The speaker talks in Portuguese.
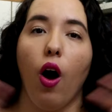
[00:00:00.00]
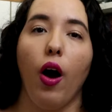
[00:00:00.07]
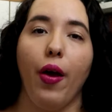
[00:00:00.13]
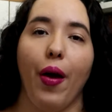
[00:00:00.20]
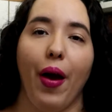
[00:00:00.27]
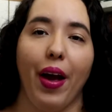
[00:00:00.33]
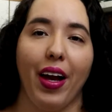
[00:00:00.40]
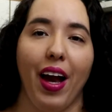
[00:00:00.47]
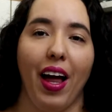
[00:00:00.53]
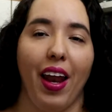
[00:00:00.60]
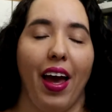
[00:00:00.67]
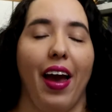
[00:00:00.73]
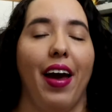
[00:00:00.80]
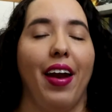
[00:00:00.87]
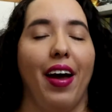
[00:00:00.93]
Oi, oi
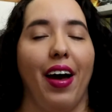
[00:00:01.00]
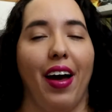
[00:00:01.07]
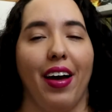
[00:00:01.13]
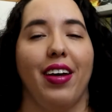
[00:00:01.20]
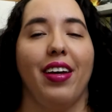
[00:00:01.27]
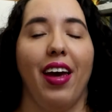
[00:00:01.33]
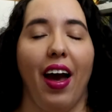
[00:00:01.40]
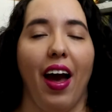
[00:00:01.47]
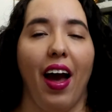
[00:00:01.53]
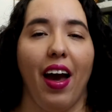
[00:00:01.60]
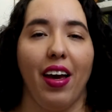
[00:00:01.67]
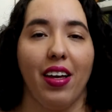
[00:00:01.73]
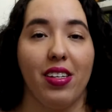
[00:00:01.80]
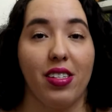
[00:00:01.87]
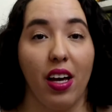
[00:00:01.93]
galera, aqui é a
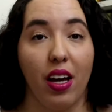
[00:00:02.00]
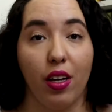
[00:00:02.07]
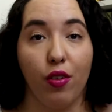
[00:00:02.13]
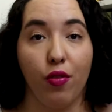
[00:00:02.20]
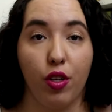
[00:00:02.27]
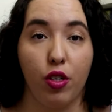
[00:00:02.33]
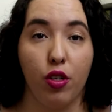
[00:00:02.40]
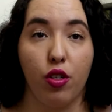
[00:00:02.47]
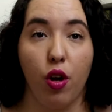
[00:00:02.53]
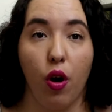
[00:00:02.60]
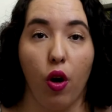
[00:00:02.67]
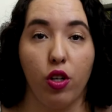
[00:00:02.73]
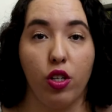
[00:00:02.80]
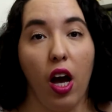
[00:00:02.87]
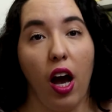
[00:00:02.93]
Raíssa e no vídeo de
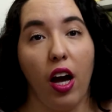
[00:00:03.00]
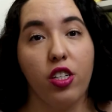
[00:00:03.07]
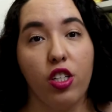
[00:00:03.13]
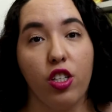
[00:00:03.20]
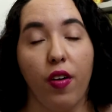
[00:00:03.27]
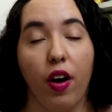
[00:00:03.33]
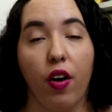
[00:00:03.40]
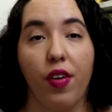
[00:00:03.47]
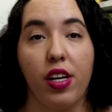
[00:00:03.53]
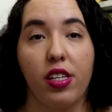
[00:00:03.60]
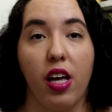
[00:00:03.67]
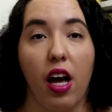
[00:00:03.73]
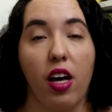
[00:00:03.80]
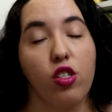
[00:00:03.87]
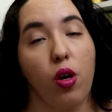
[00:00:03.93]
hoje a gente vai
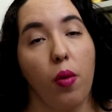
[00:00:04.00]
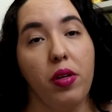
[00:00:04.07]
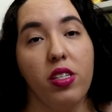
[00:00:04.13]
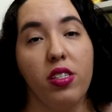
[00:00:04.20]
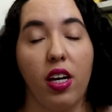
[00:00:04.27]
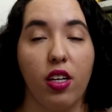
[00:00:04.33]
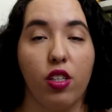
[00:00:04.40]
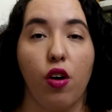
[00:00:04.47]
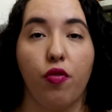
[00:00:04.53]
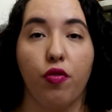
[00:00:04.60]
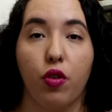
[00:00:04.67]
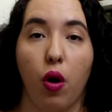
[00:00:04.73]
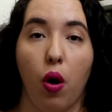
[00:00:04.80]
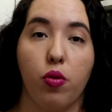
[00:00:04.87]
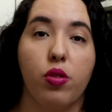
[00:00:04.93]
conversar sobre Six of
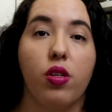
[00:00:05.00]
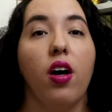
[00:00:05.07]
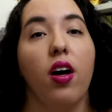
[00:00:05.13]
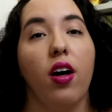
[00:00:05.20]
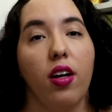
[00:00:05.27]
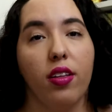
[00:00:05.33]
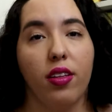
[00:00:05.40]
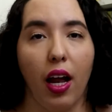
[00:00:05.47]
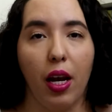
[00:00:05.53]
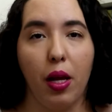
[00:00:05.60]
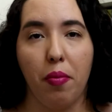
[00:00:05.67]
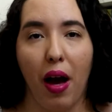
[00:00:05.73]
Crows da Lee